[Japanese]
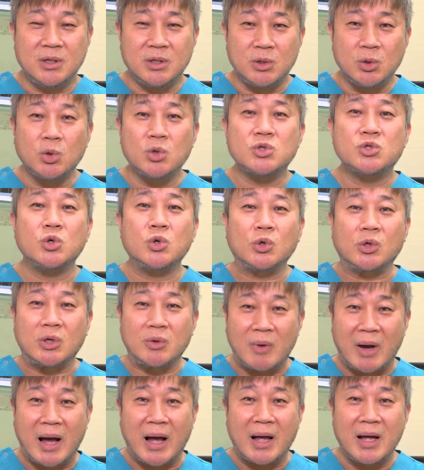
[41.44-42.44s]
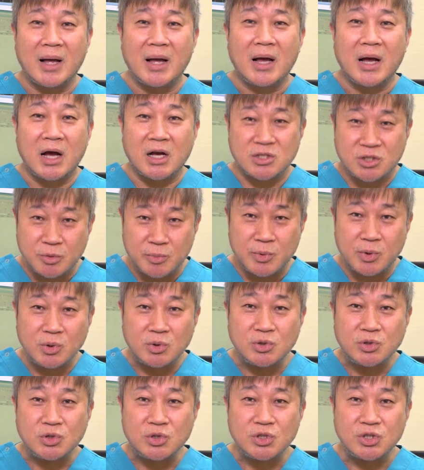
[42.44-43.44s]
幼少期は遊び
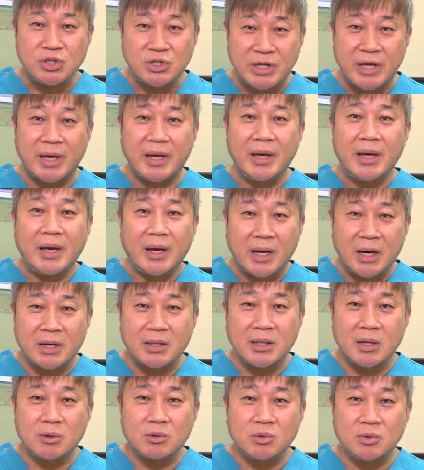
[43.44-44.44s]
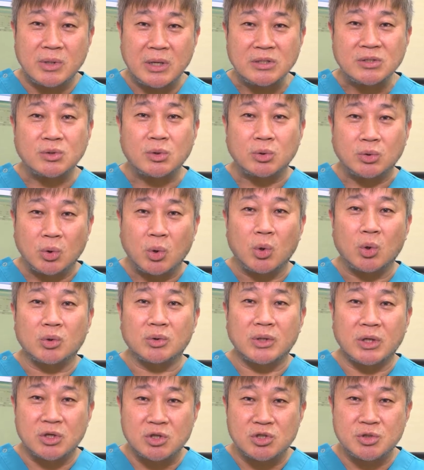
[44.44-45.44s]
を通じて体を動かすことを
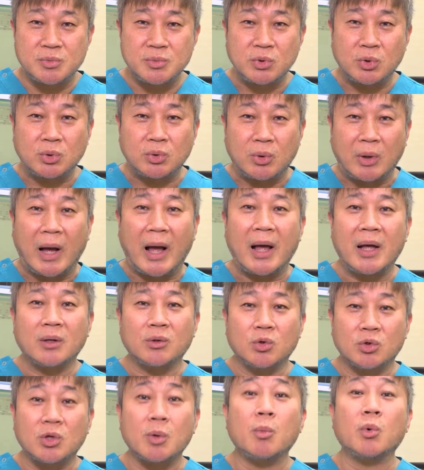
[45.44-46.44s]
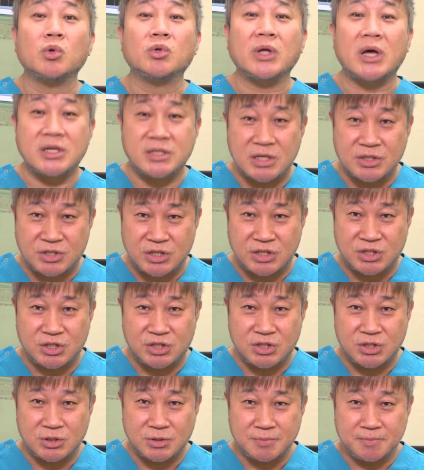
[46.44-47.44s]
楽しむことがとても大切で
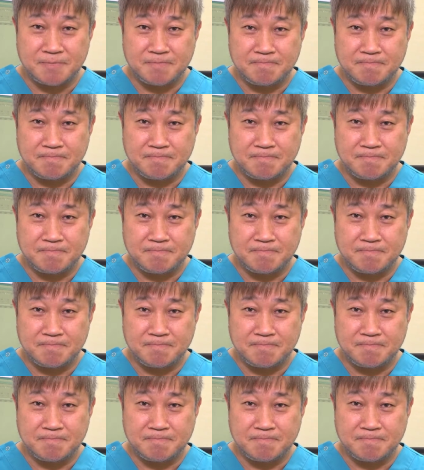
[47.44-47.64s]
す